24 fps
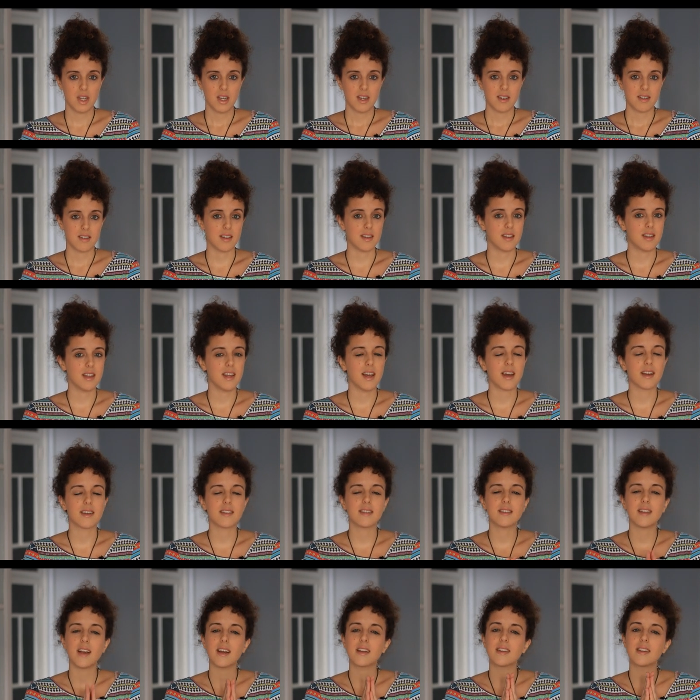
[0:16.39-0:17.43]
sentía
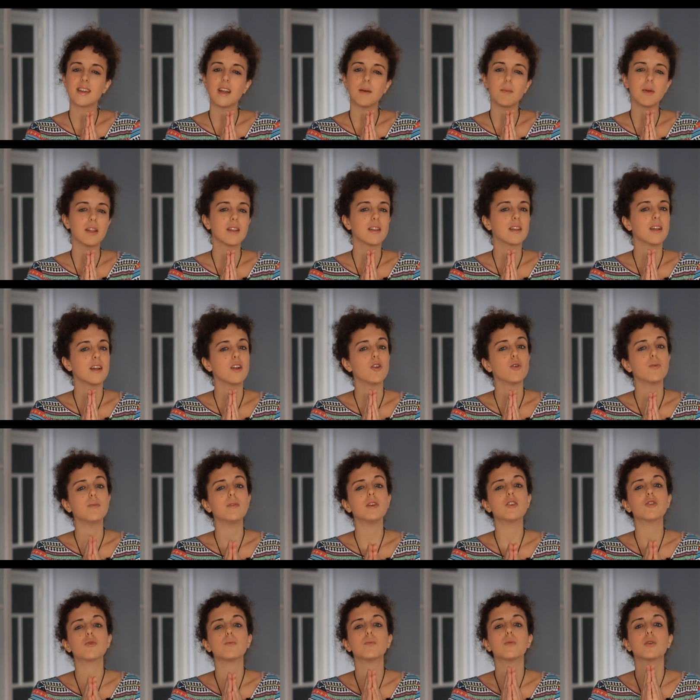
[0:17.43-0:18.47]
exactamente lo
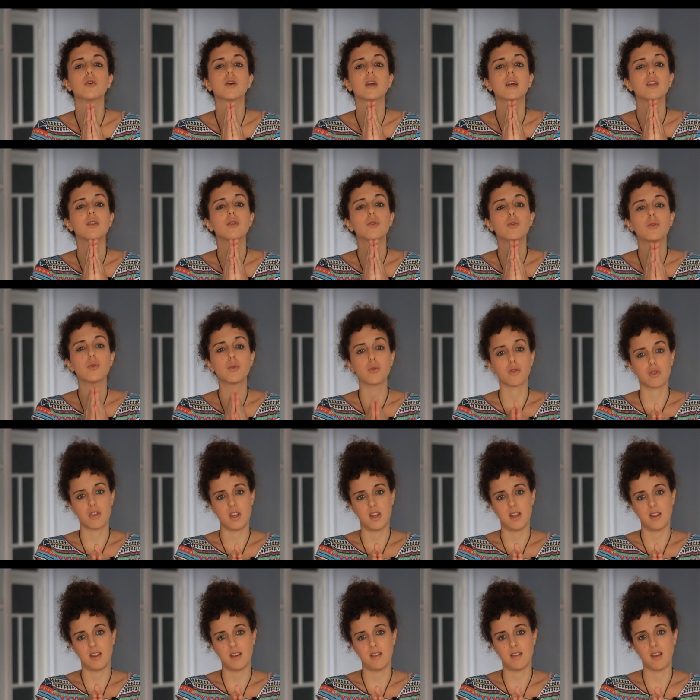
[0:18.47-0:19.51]
mismo que tú
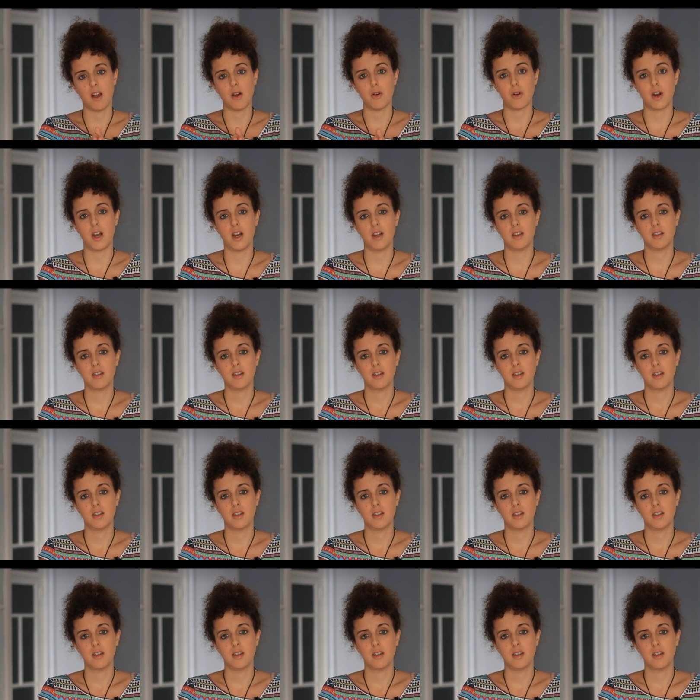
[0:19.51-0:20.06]
sientes ahora.